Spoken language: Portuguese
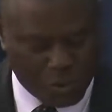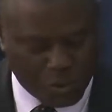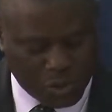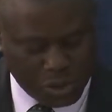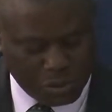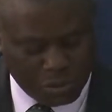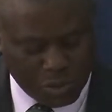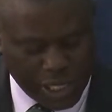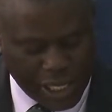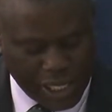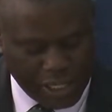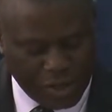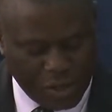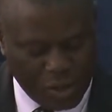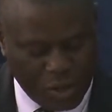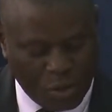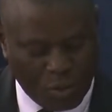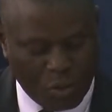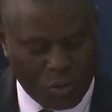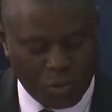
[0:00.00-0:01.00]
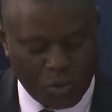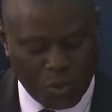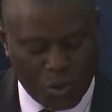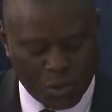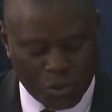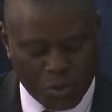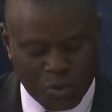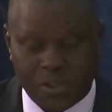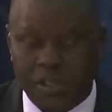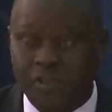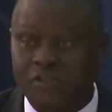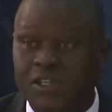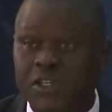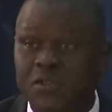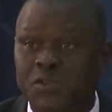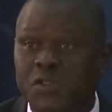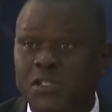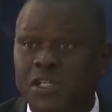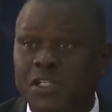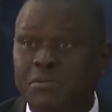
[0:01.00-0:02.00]
do Tribunal ou de outros
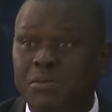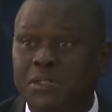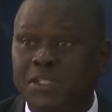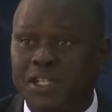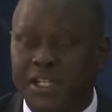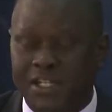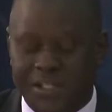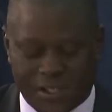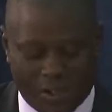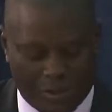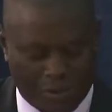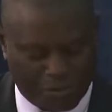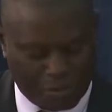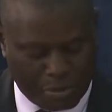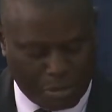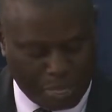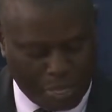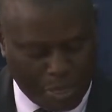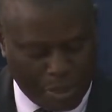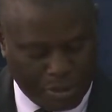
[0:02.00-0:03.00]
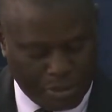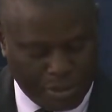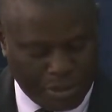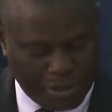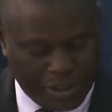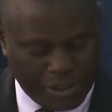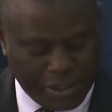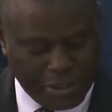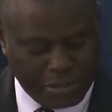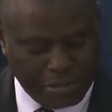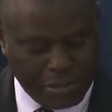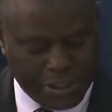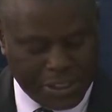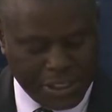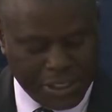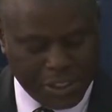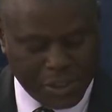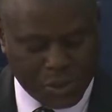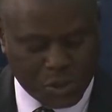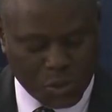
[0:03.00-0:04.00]
serviços de administração,
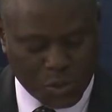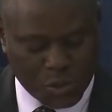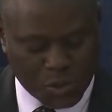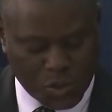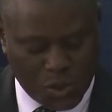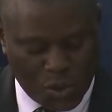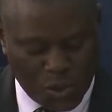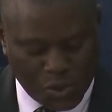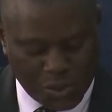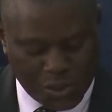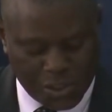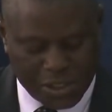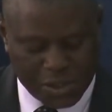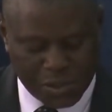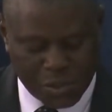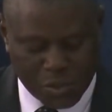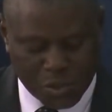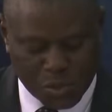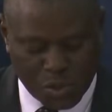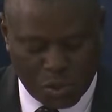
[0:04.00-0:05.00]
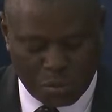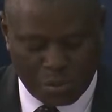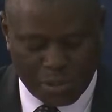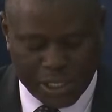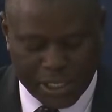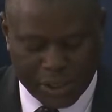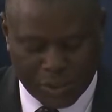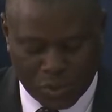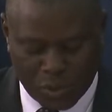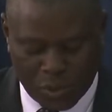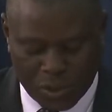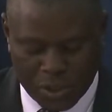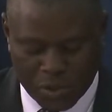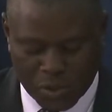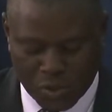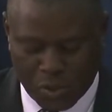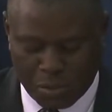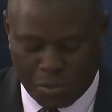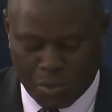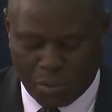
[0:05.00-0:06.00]
emitir instruções de execução obrigatória
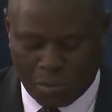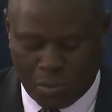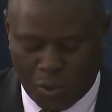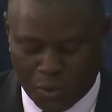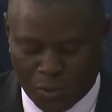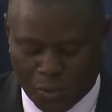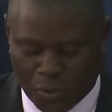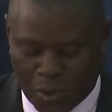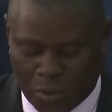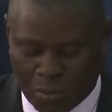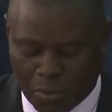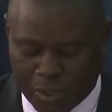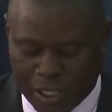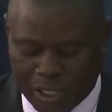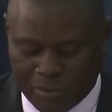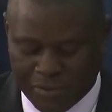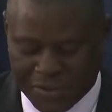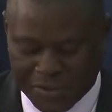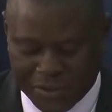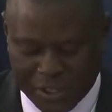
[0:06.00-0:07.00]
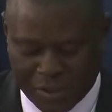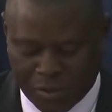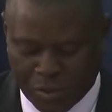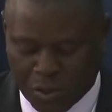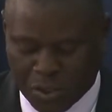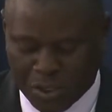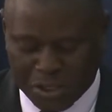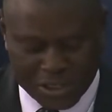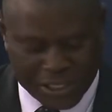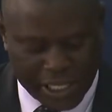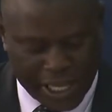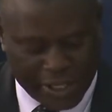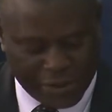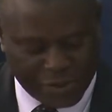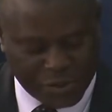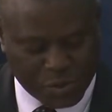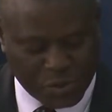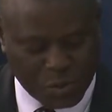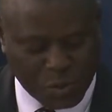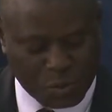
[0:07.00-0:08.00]
sobre o modo como devem ser organizados
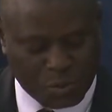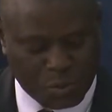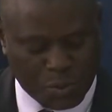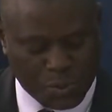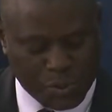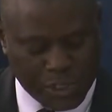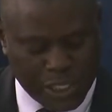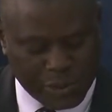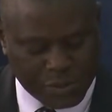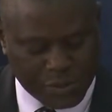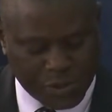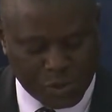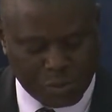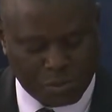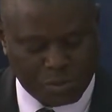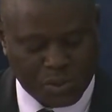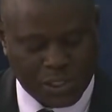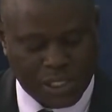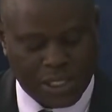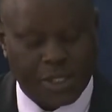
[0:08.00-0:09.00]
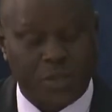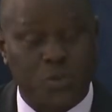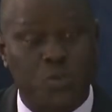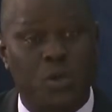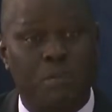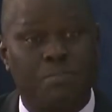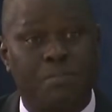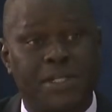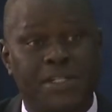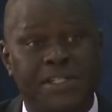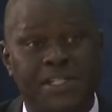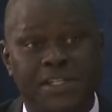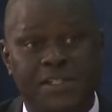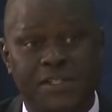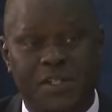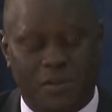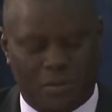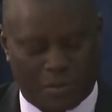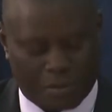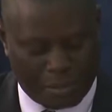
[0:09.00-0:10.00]
os processos a merecer a sua
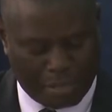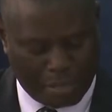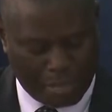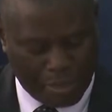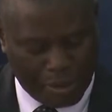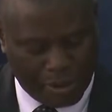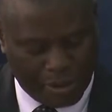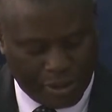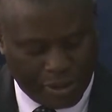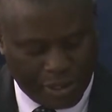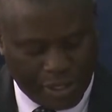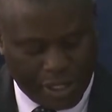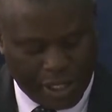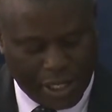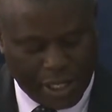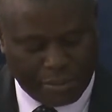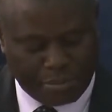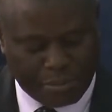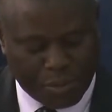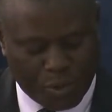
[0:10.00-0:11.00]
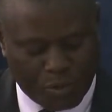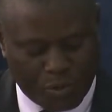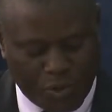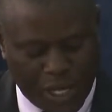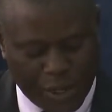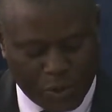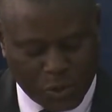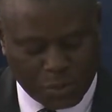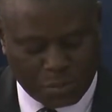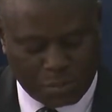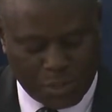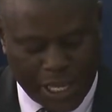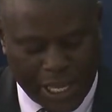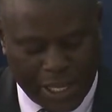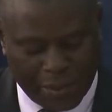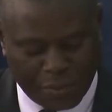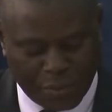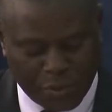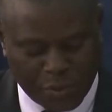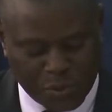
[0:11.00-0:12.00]
apreciação, aprovar os
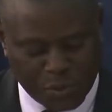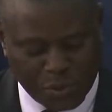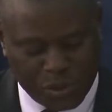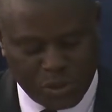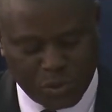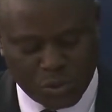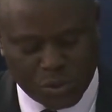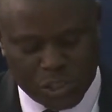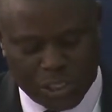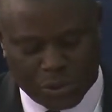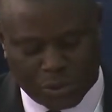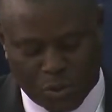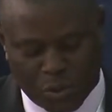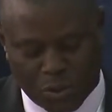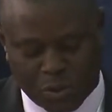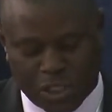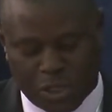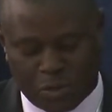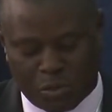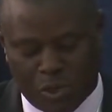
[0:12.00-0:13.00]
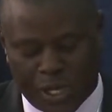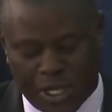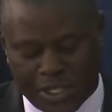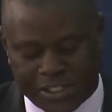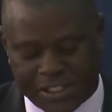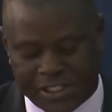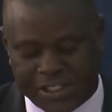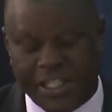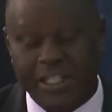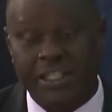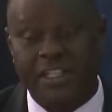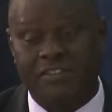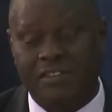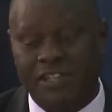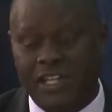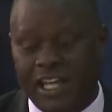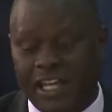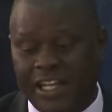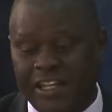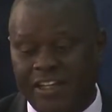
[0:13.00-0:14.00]
planos e os relatórios anuais de
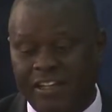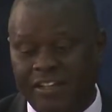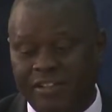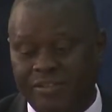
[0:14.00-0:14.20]
atividade.